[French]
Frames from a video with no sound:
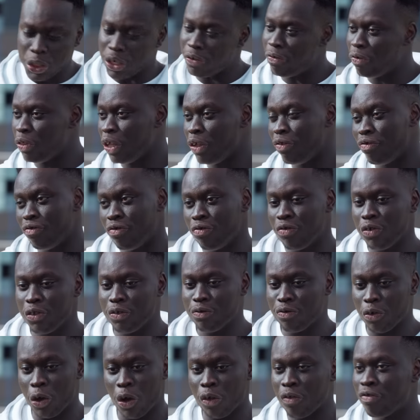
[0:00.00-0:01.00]
j'ai fini de
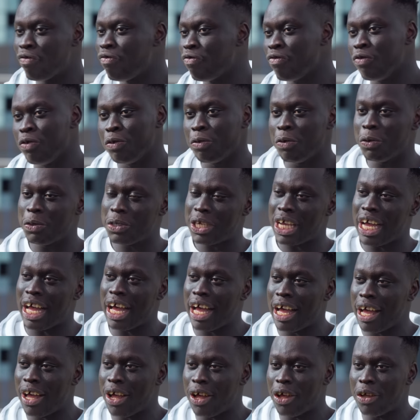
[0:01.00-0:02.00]
vous, rendre fou, tout
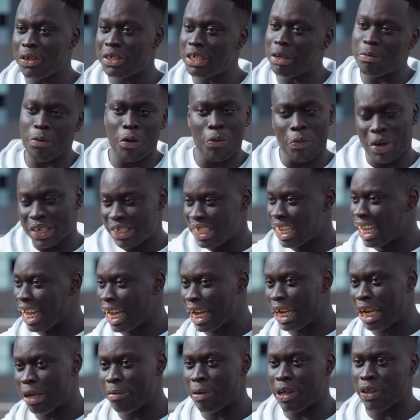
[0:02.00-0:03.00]
ça, euh, c'est bon, moi c'est
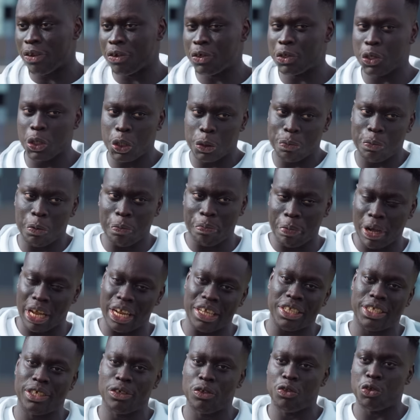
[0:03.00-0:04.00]
réglé maintenant. Est-ce que tu peux me
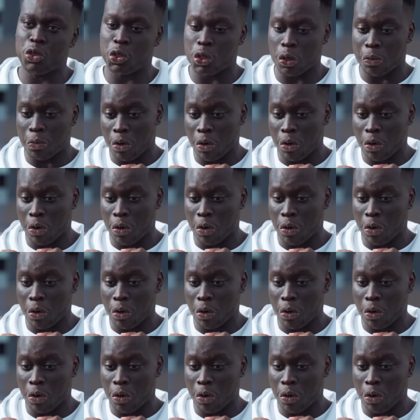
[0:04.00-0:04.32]
parler de ce,